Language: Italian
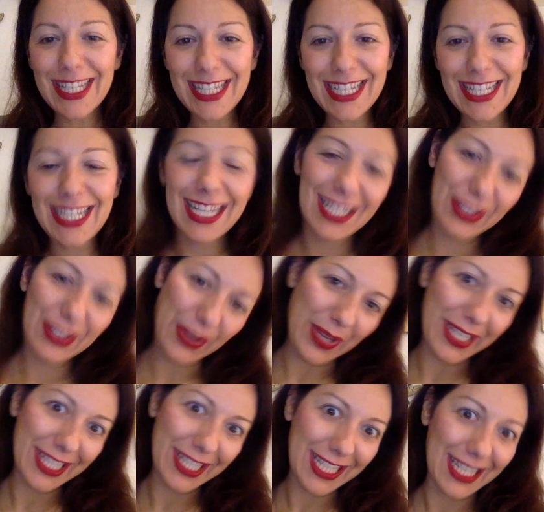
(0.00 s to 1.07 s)
Leggine, ciao
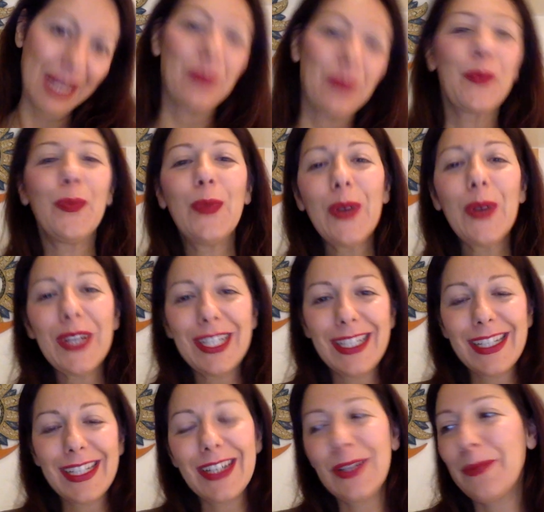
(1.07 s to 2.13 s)
leggini,
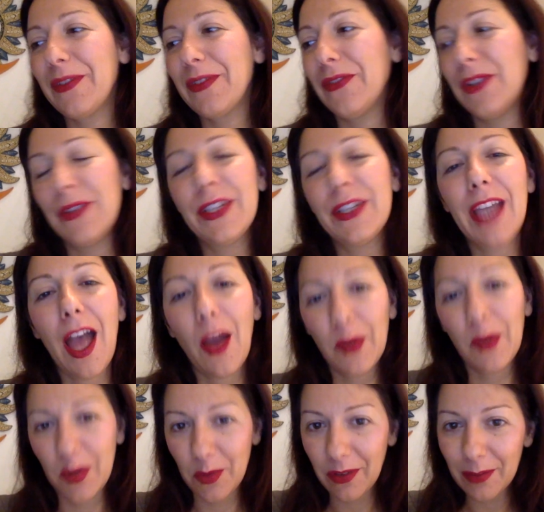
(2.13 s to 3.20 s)
buongiorno e benvenuti a
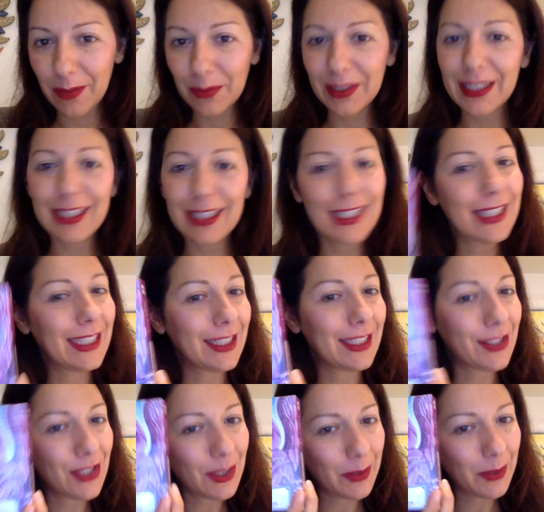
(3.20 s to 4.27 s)
una nuova puntata di
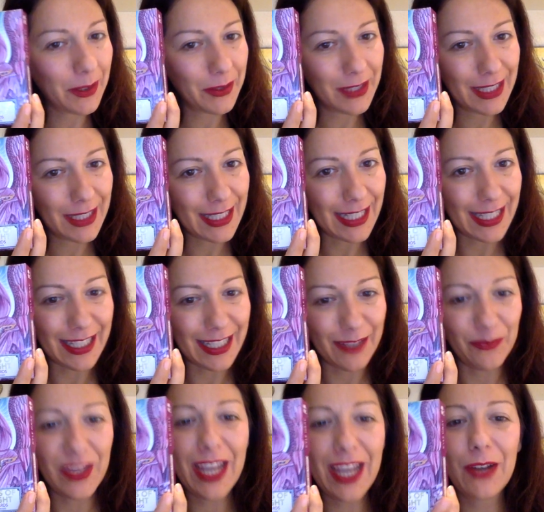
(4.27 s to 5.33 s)
5
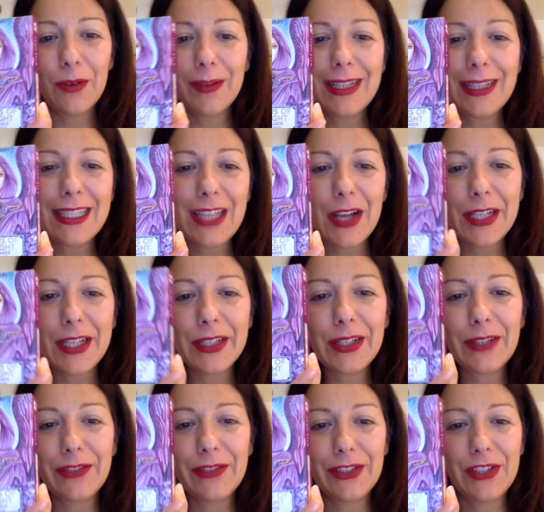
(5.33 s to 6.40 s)
consigli e come al solito
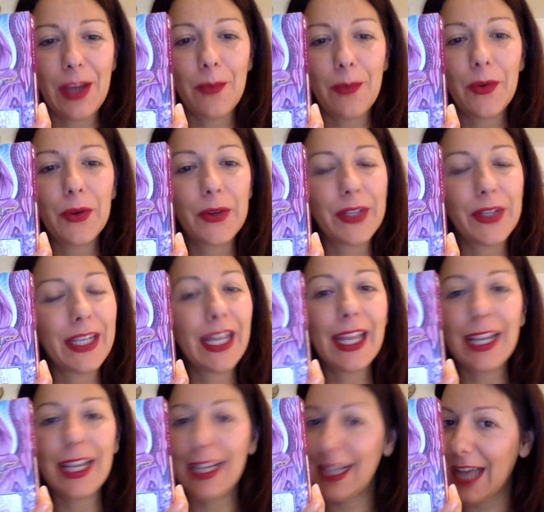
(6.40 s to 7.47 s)
lo facciamo con
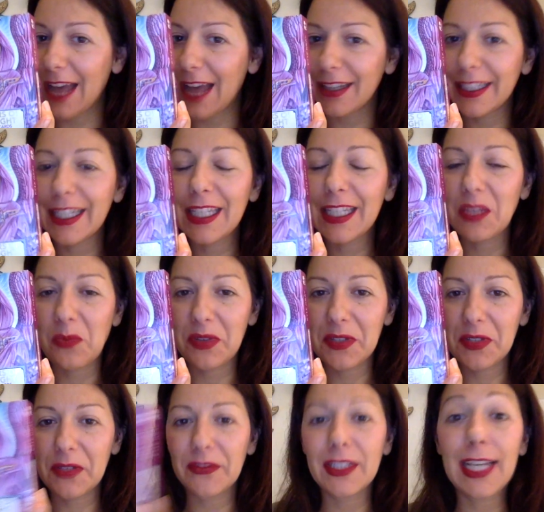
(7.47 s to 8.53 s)
le carte
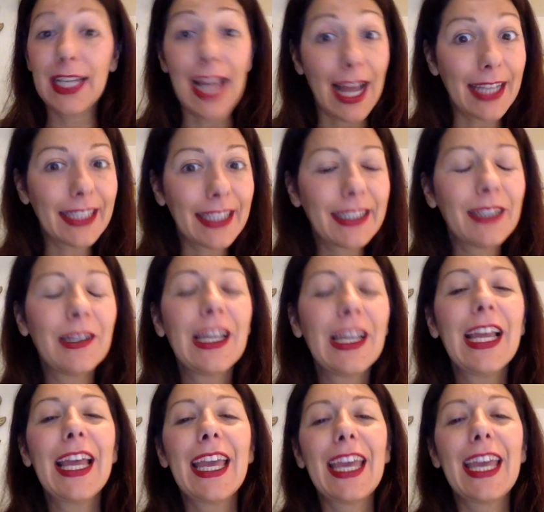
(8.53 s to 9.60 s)
Keepers of the Light
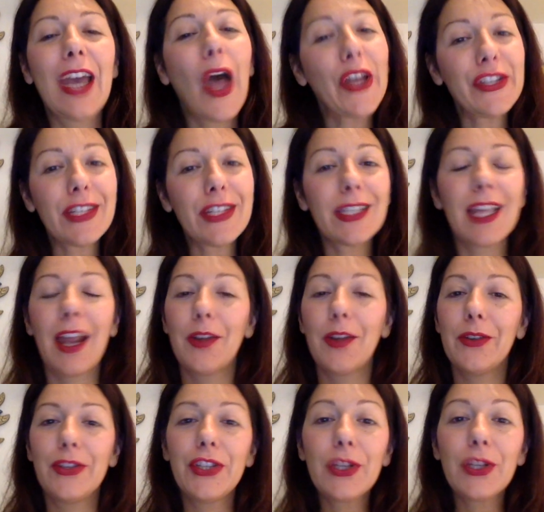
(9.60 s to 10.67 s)
e oggi
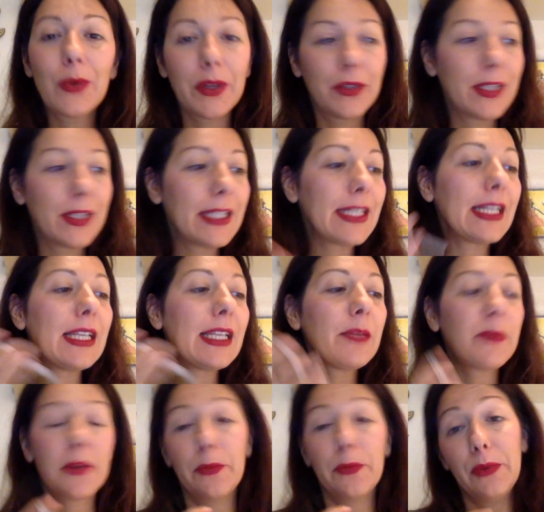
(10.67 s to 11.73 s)
saranno 5 consigli
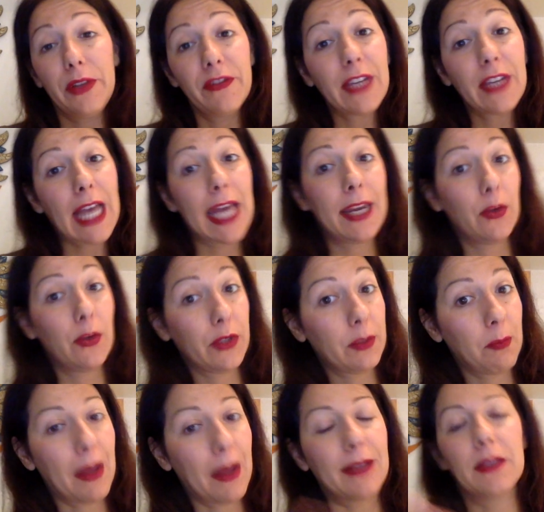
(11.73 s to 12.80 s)
per purificare lo
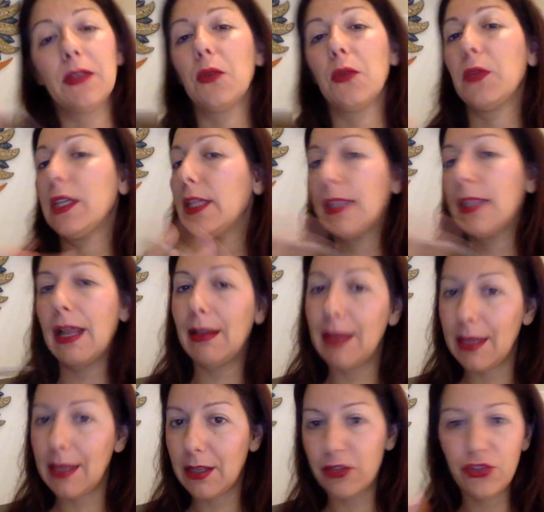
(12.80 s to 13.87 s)
spazio, quindi dalle
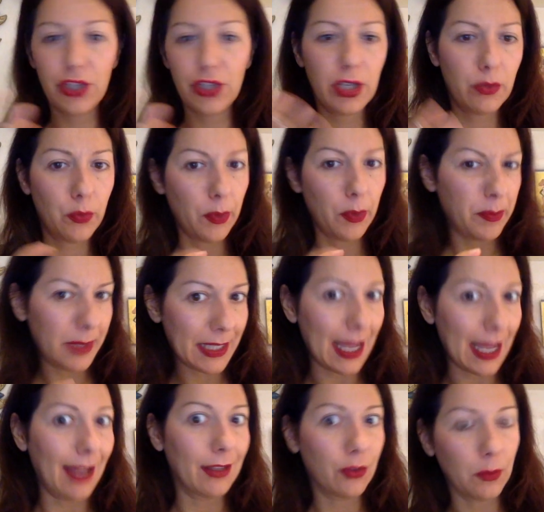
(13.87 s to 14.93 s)
energie un po'
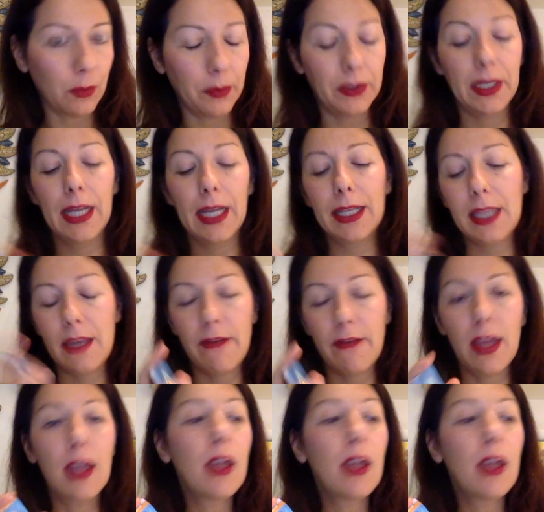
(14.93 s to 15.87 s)
pesanti, un po' negative.